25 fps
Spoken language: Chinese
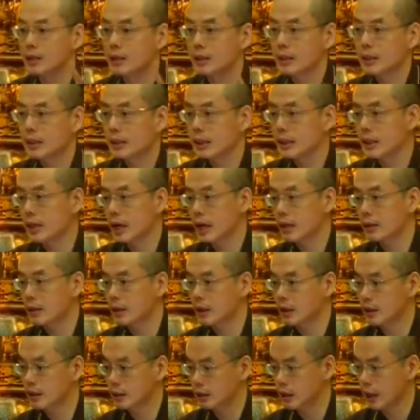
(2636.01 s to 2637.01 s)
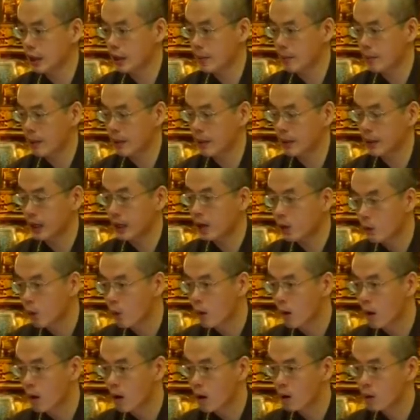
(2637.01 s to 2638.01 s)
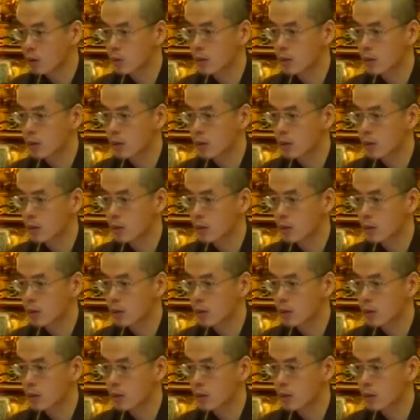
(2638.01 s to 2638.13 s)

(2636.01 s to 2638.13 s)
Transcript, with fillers: 气缸呢点被点火，